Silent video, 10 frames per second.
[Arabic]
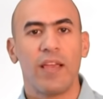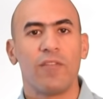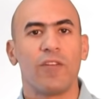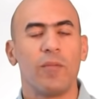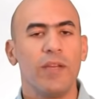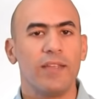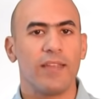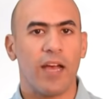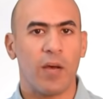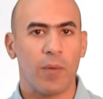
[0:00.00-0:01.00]

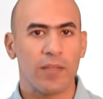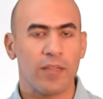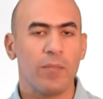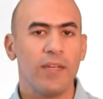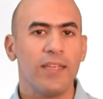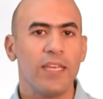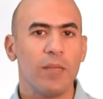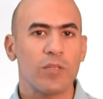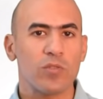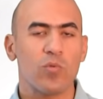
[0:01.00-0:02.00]
فالمعدة أحماض المعدة هي
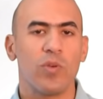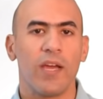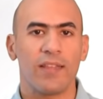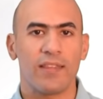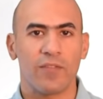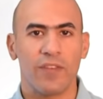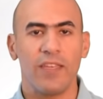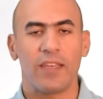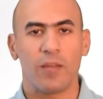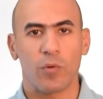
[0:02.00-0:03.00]
المسؤولة عن
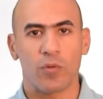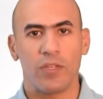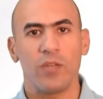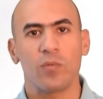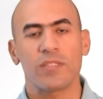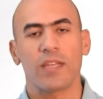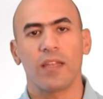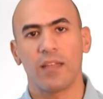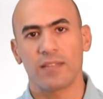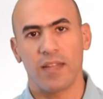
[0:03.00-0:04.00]
تفكيك البروتين
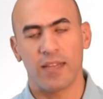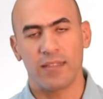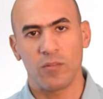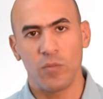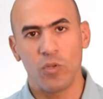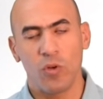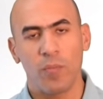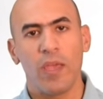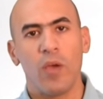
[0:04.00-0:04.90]
واستخلاص الحديد منه